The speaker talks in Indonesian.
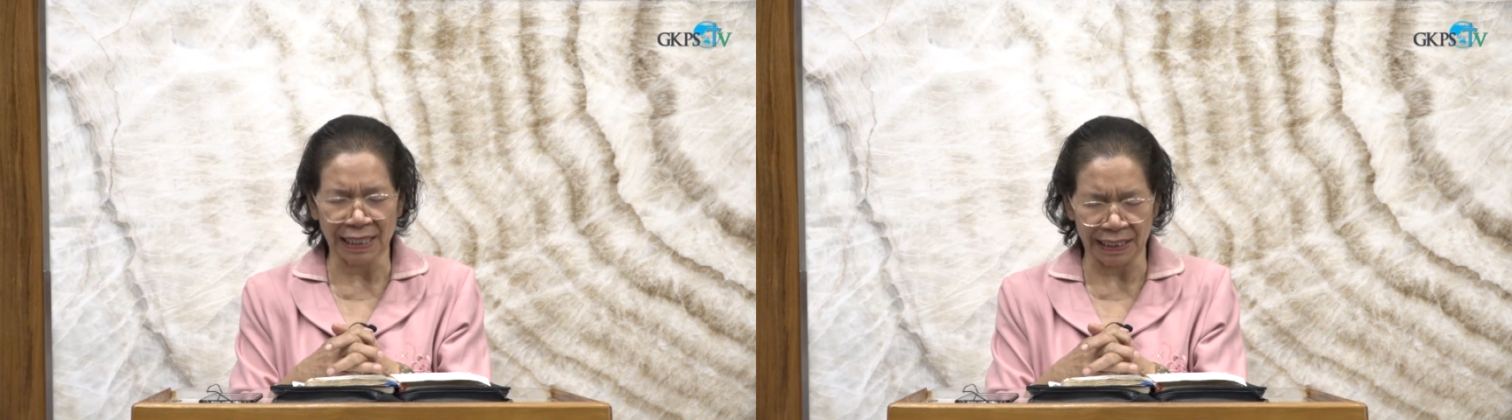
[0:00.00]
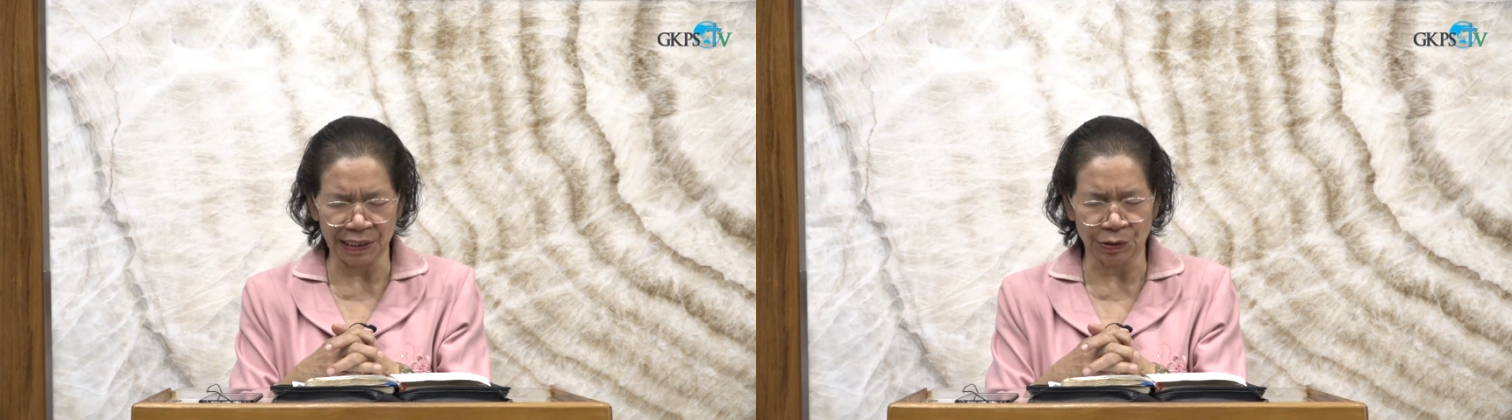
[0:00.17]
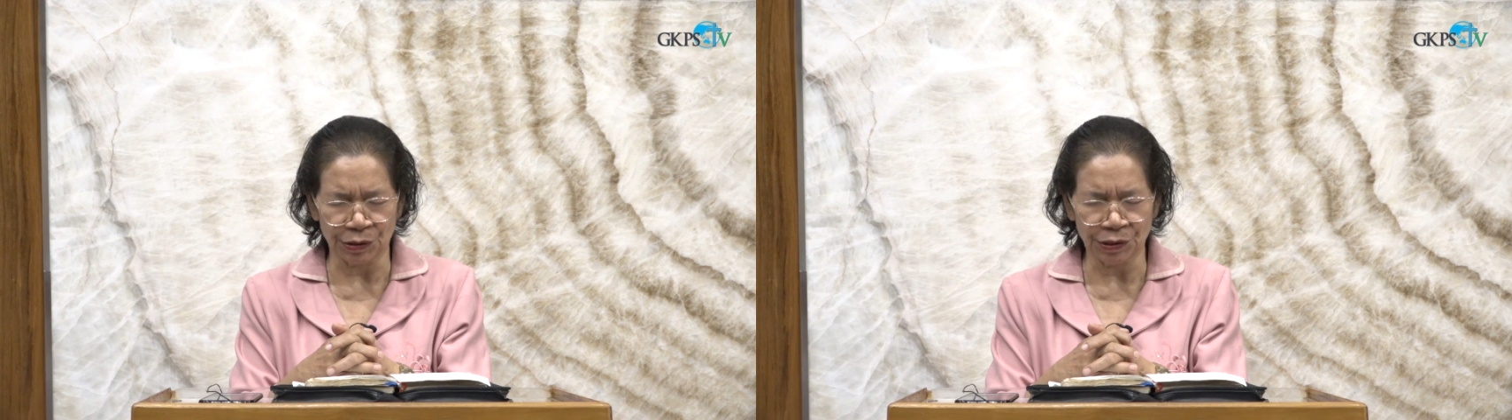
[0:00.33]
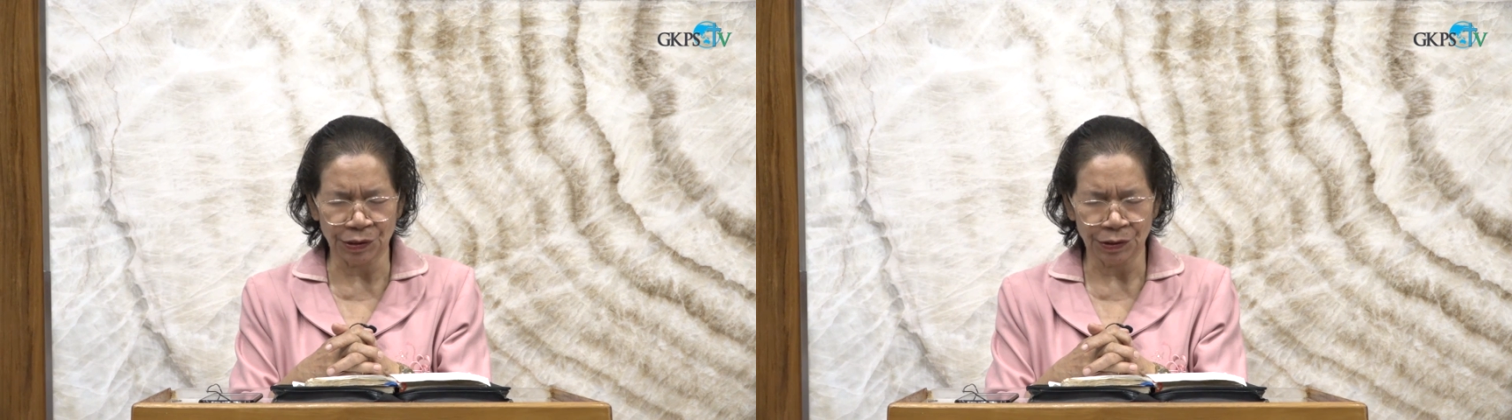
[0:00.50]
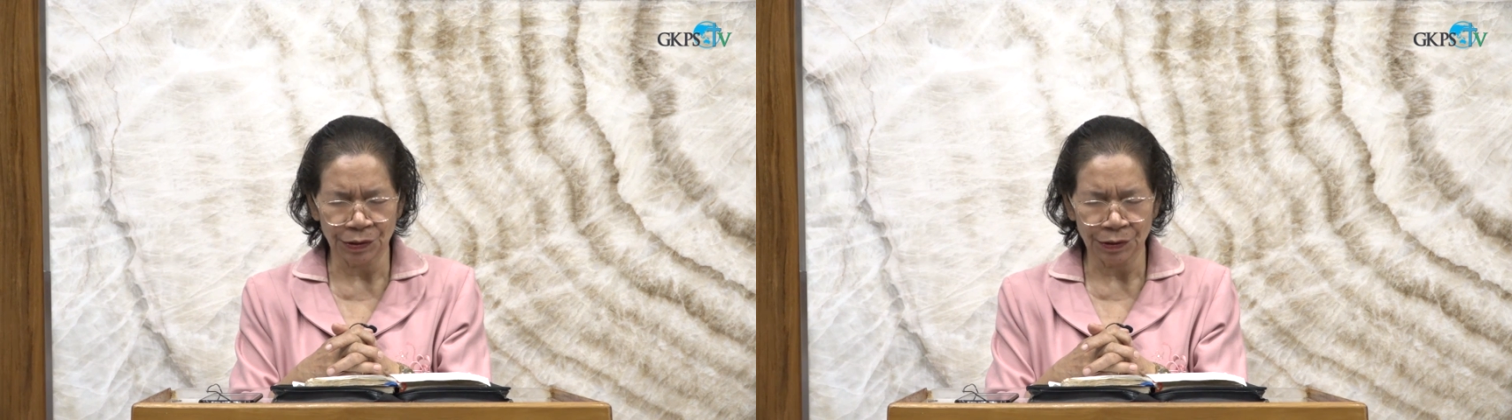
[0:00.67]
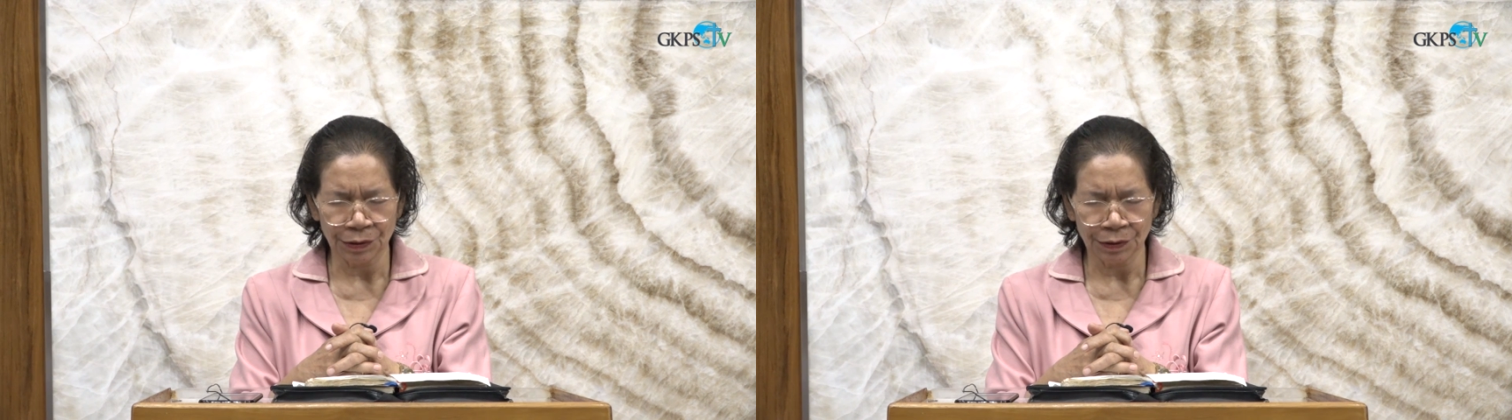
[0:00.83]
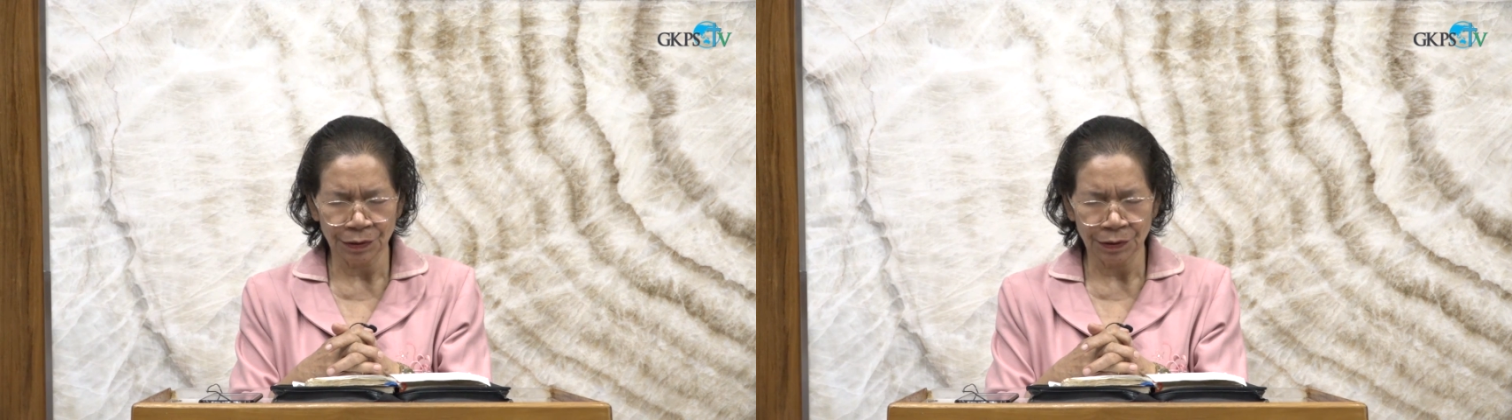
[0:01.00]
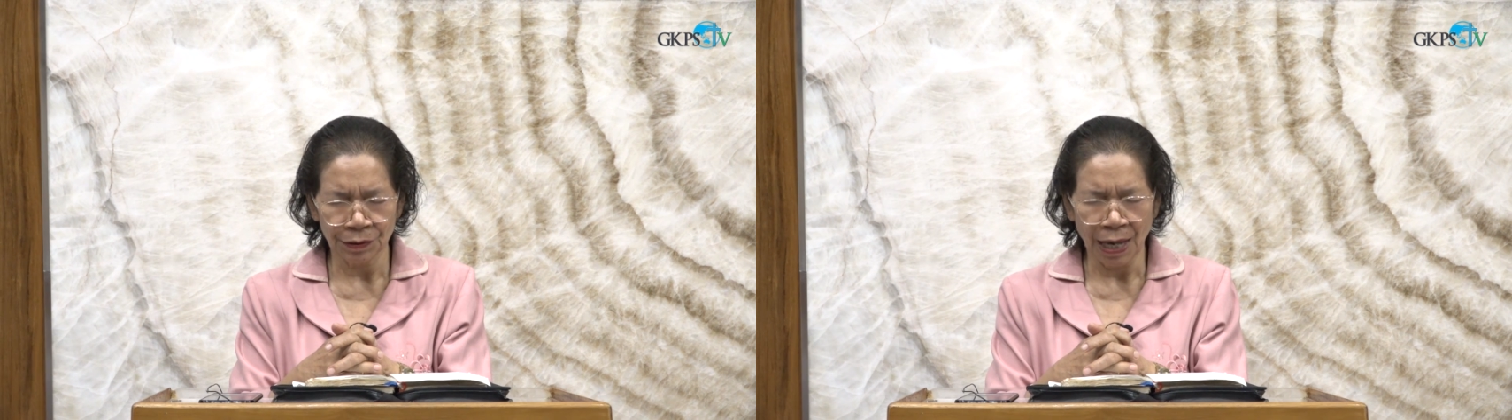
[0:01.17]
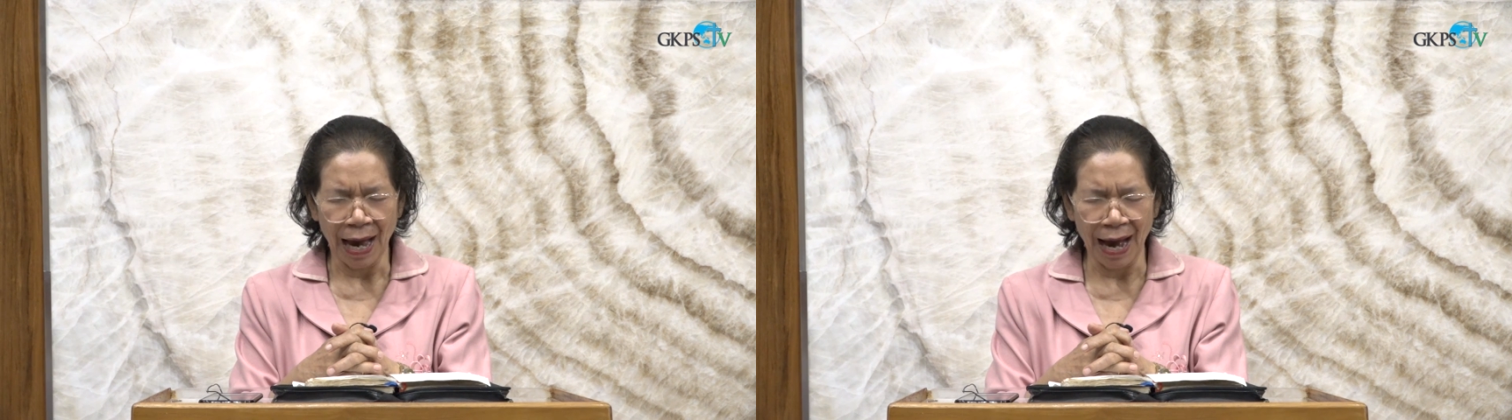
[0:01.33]
Kristus.
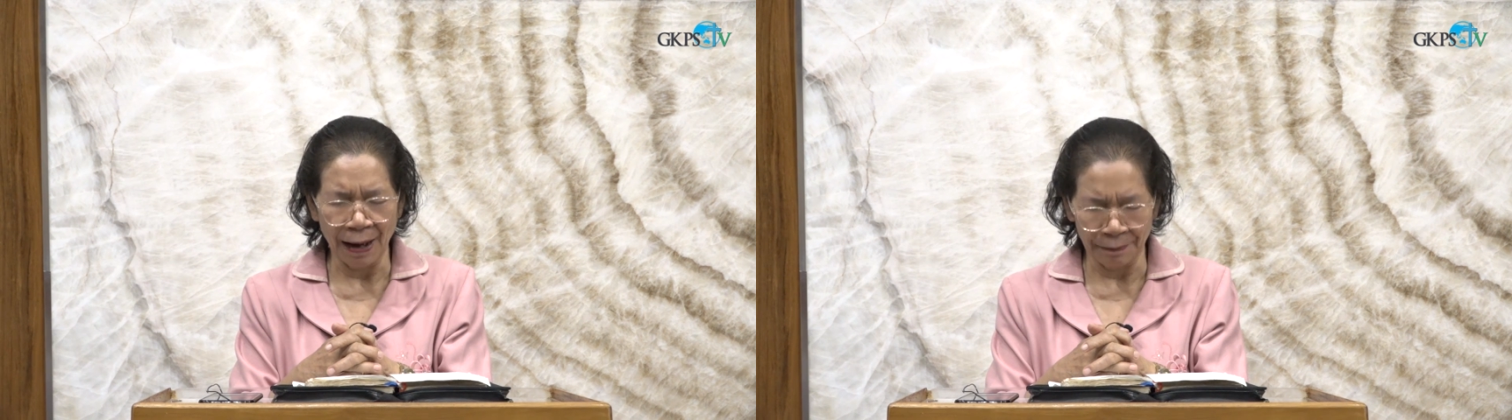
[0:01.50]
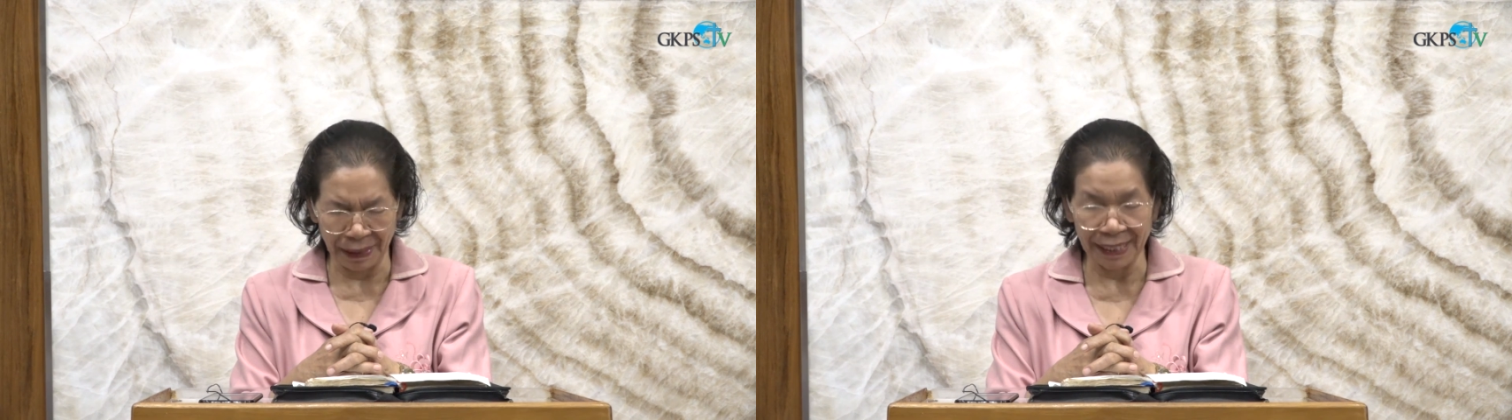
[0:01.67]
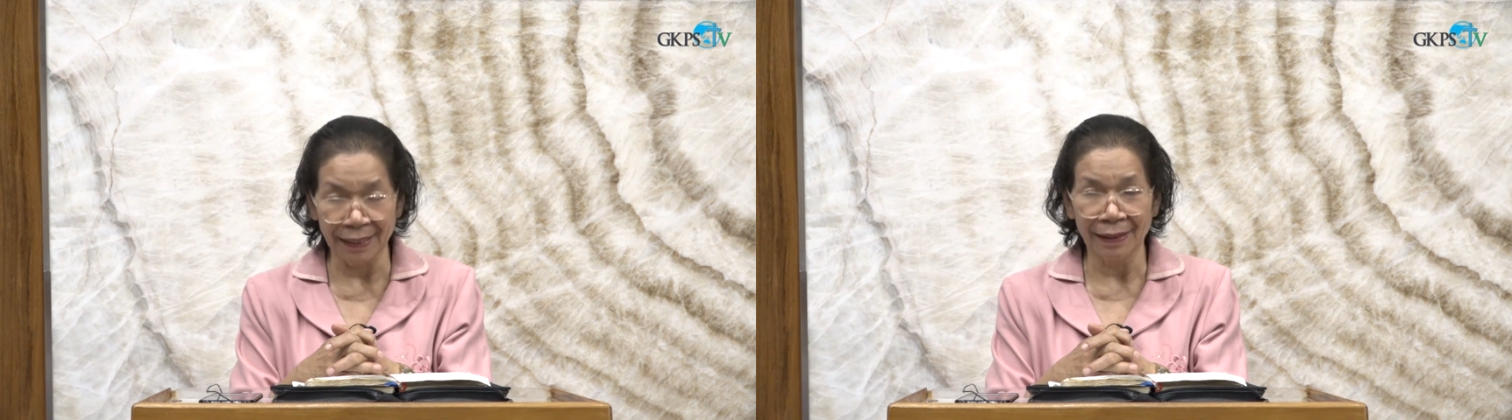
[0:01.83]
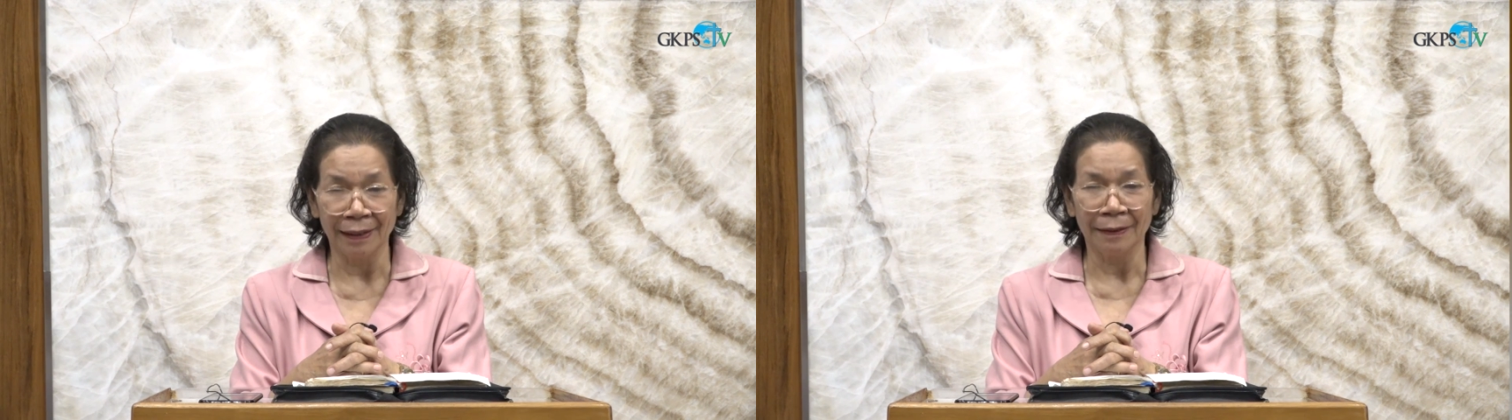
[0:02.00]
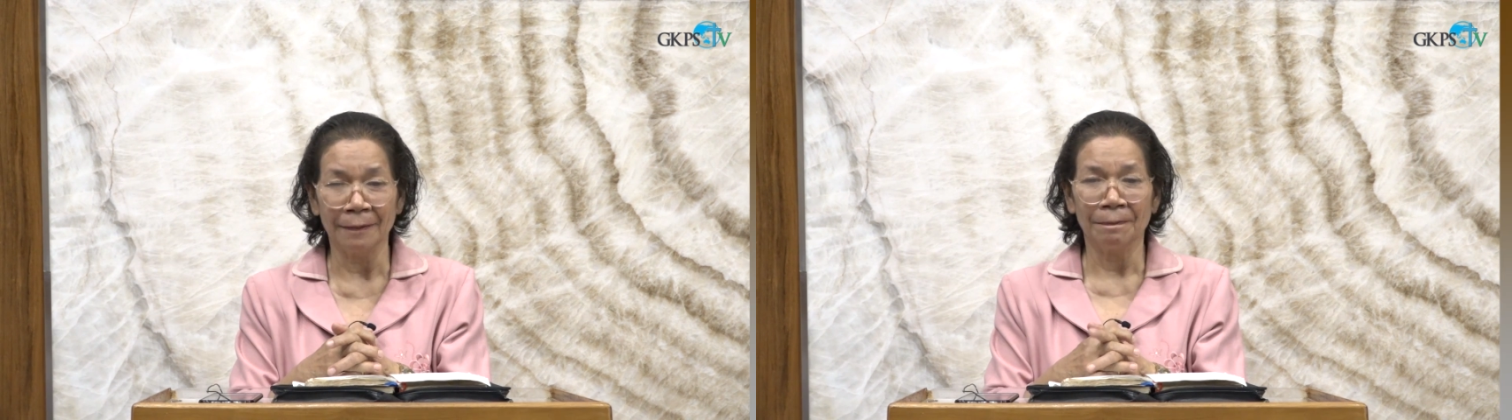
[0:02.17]
Amin.